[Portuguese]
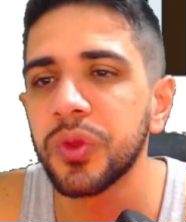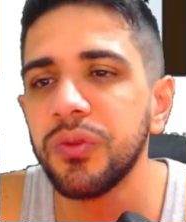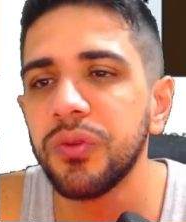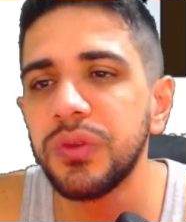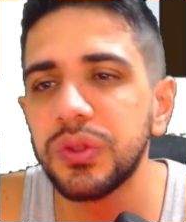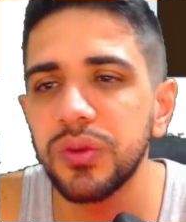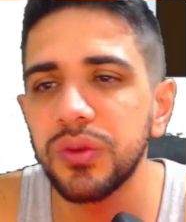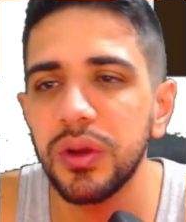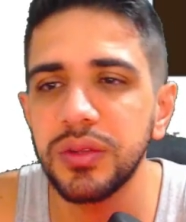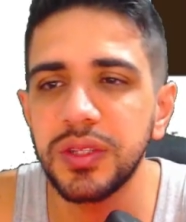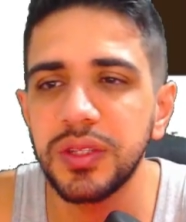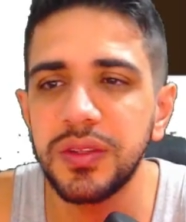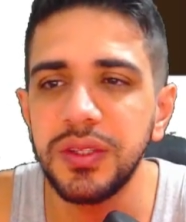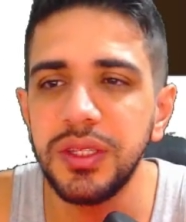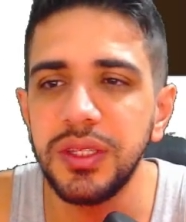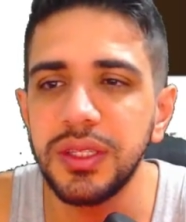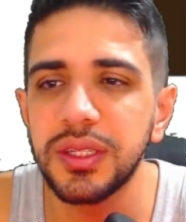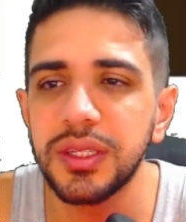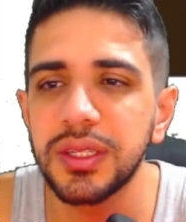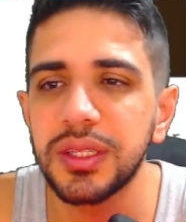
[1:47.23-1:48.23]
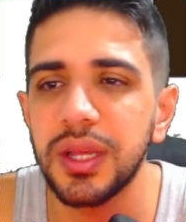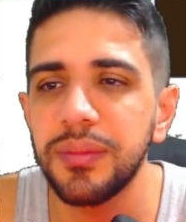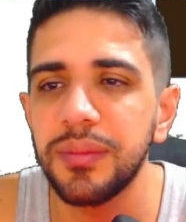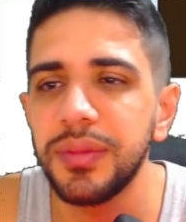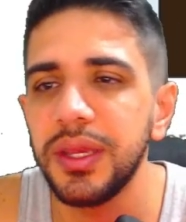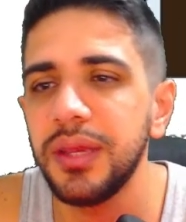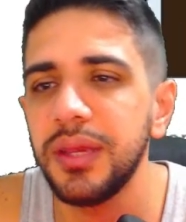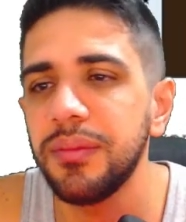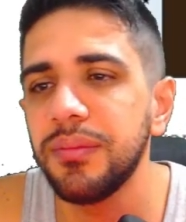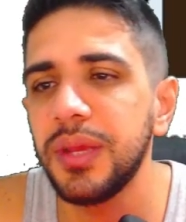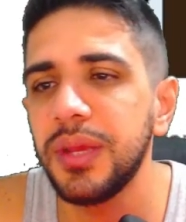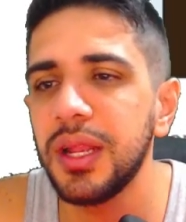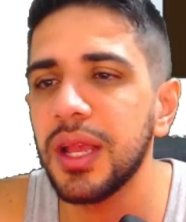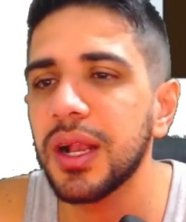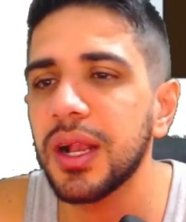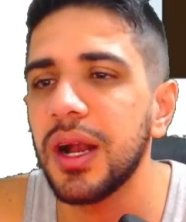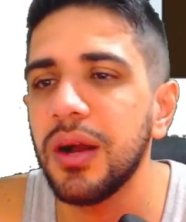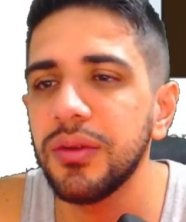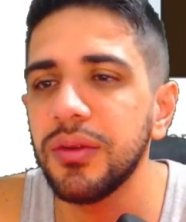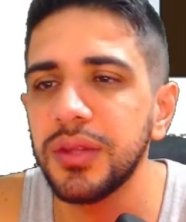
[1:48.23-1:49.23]
visual desse Indra tá bem, bem
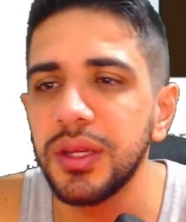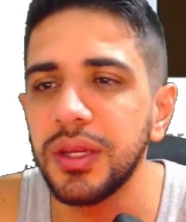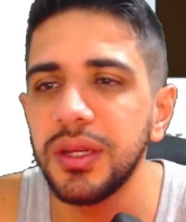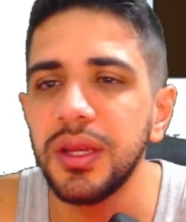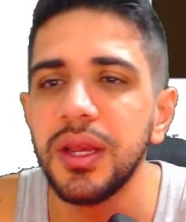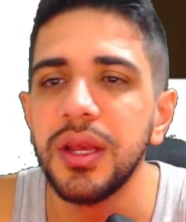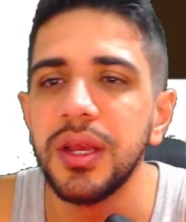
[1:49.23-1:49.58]
legal, né?